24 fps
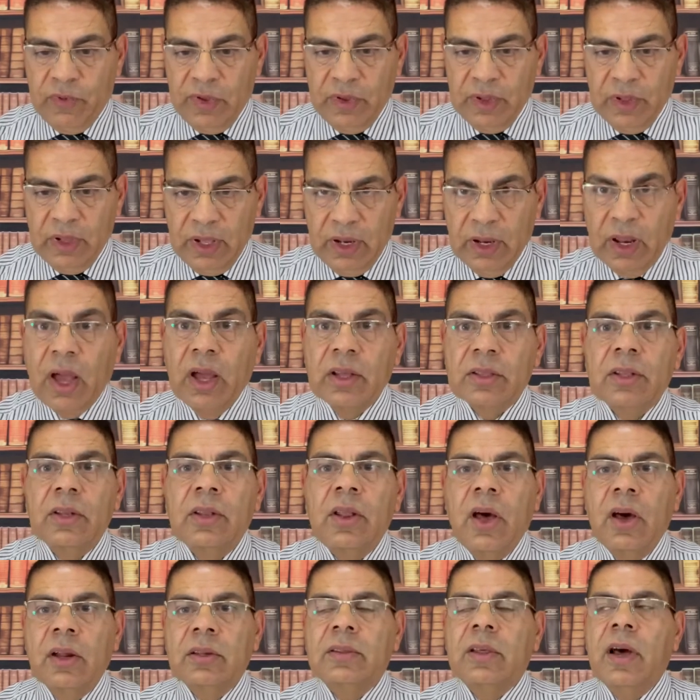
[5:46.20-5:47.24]
لغايه
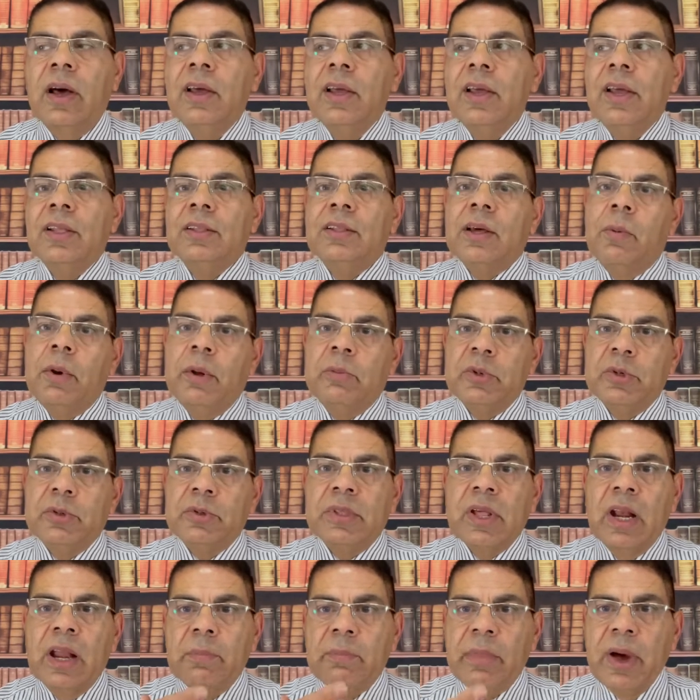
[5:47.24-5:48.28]
النهارده طبعا مش
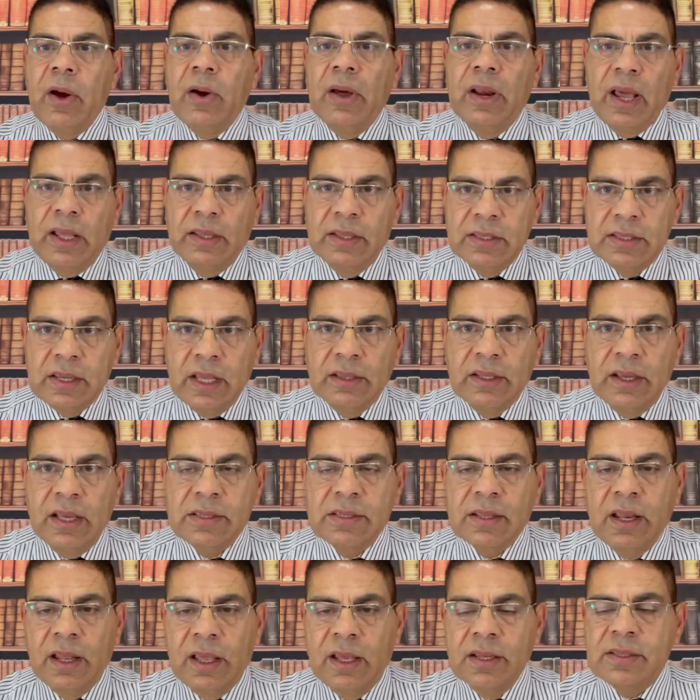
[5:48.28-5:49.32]
بيتنبأوا على احداث
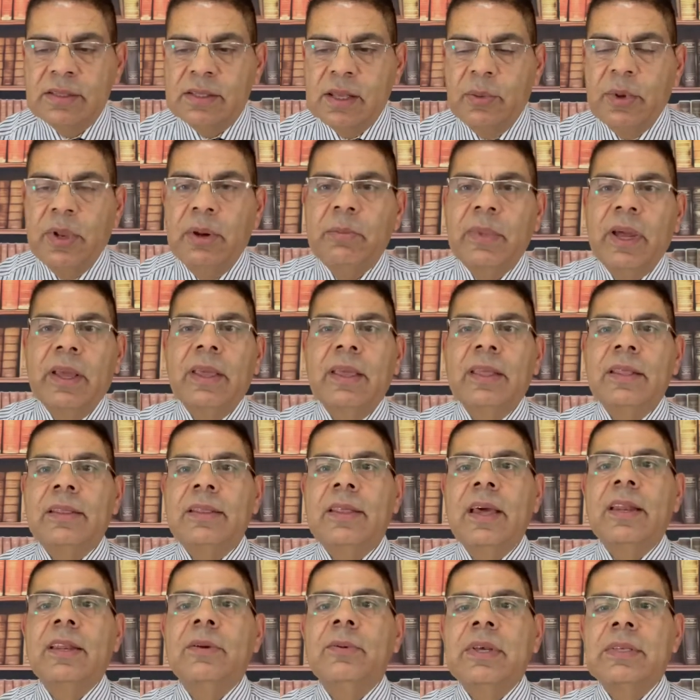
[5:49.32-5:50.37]
هتحصل خاصه بالمجيء
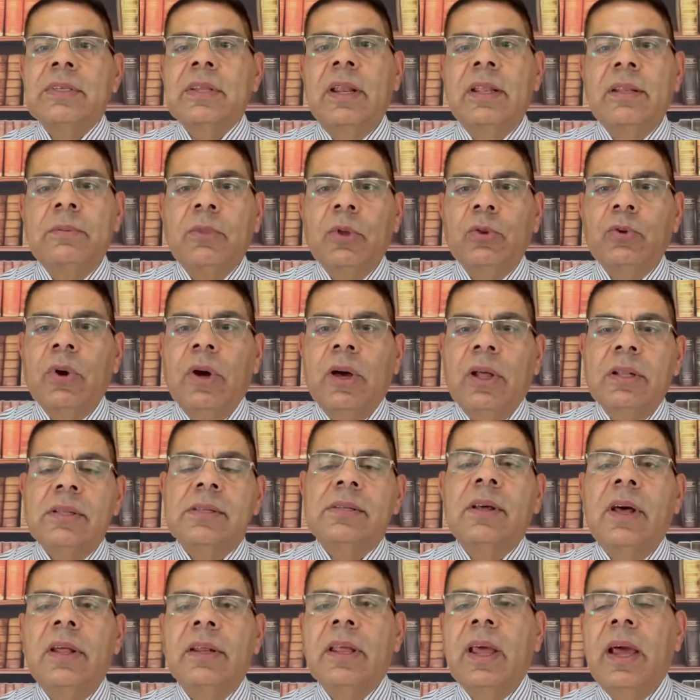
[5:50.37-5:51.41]
الثاني مثلا الموضوع
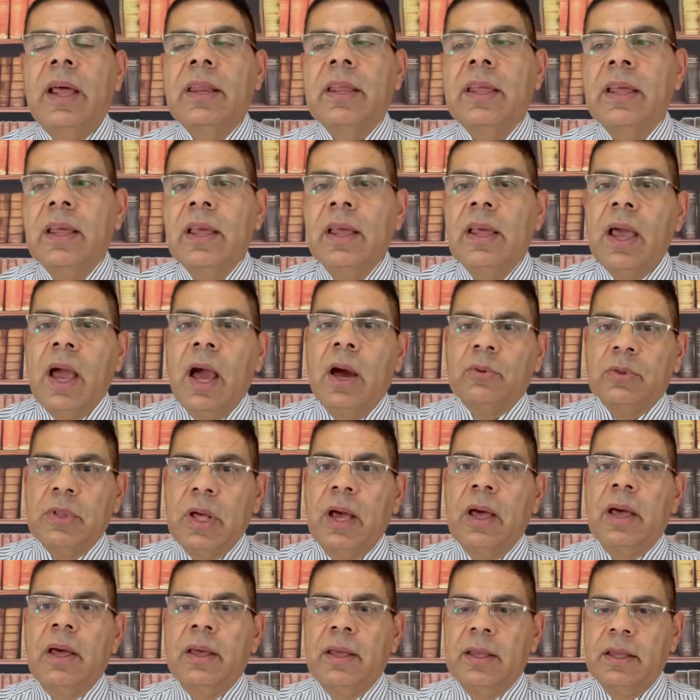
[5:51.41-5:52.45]
خلصان يعني او
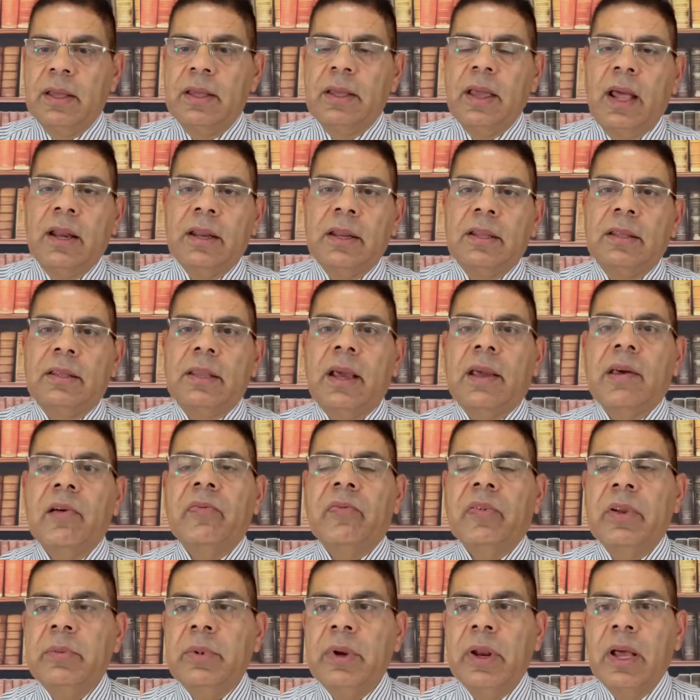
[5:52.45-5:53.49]
ده يعني
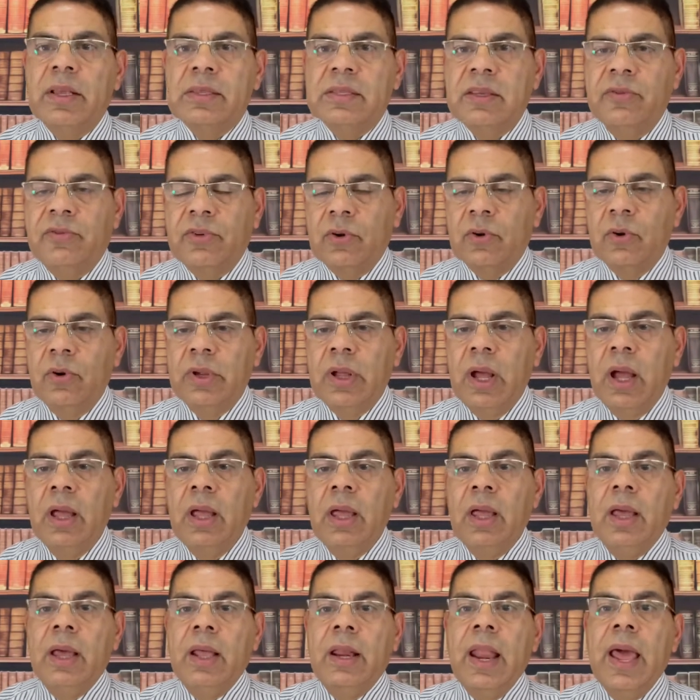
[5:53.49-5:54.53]
تكفل به لغايه سفر الرؤيا
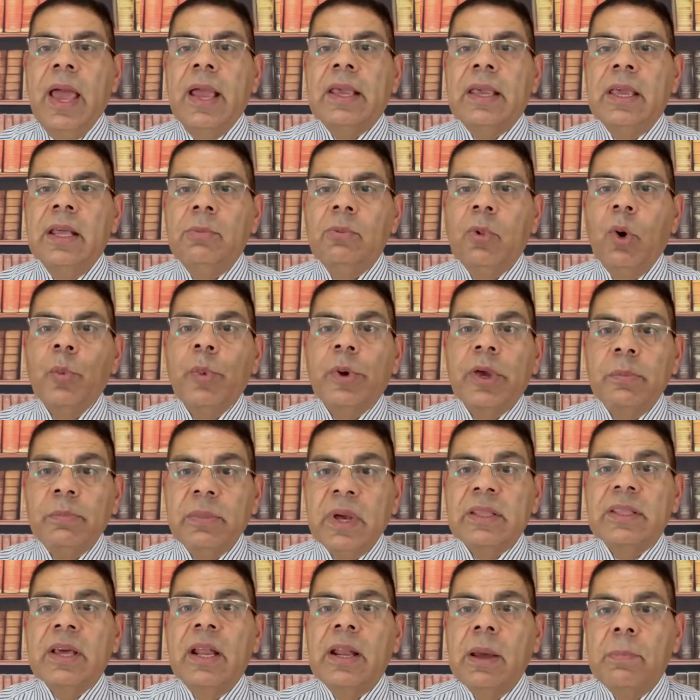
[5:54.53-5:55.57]
لكن ممكن
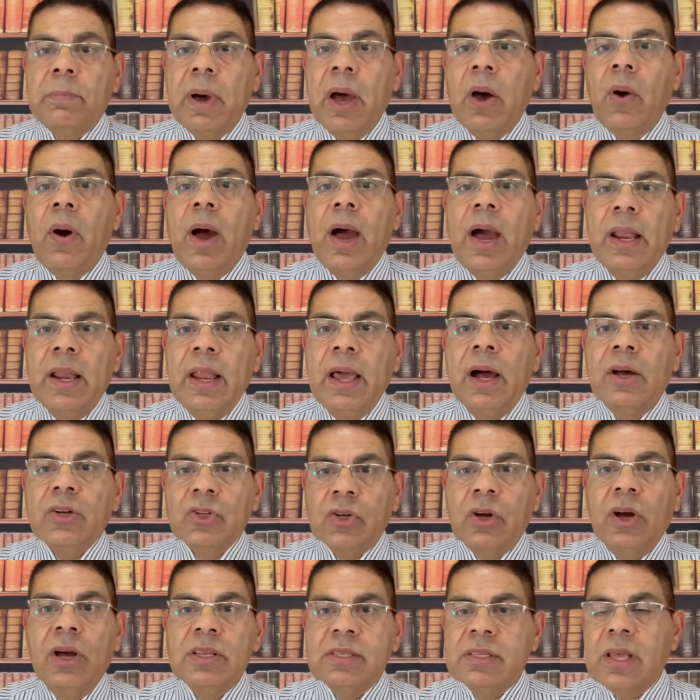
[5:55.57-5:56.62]
بيتنبأوا على
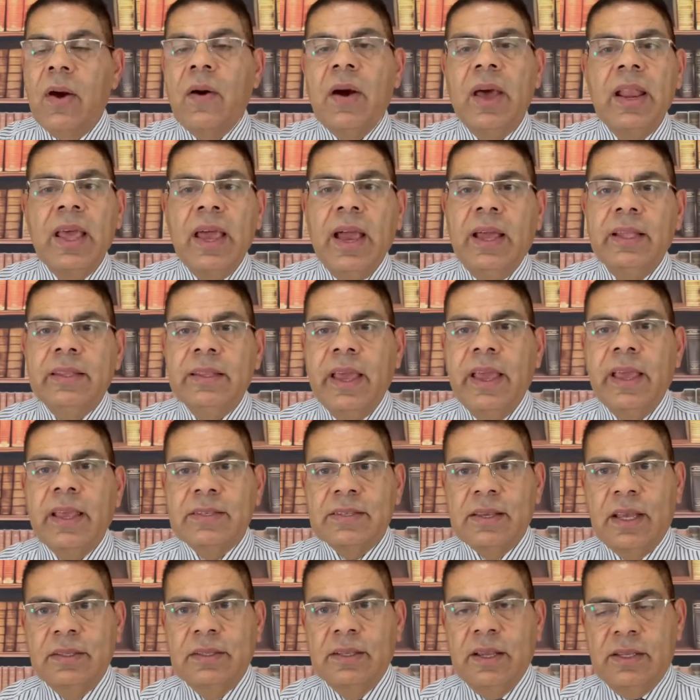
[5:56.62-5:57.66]
اشخاص او على
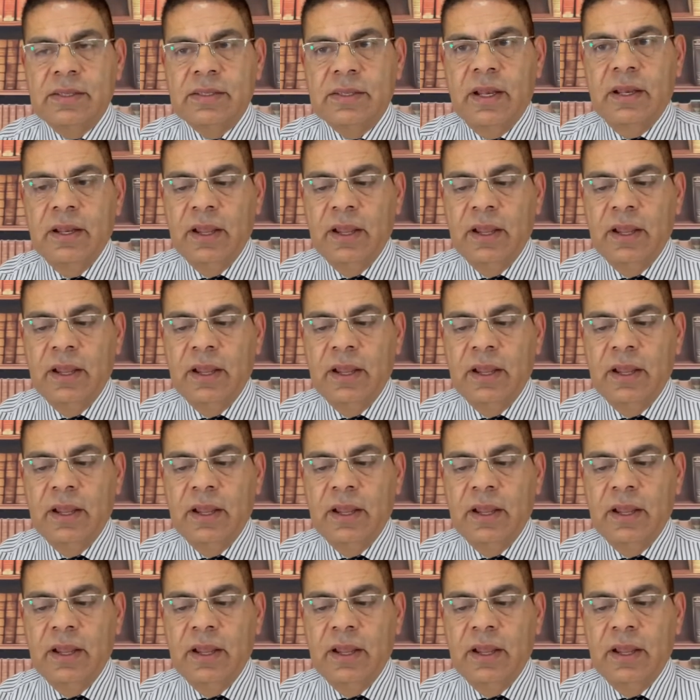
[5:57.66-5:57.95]
احداث هتحصل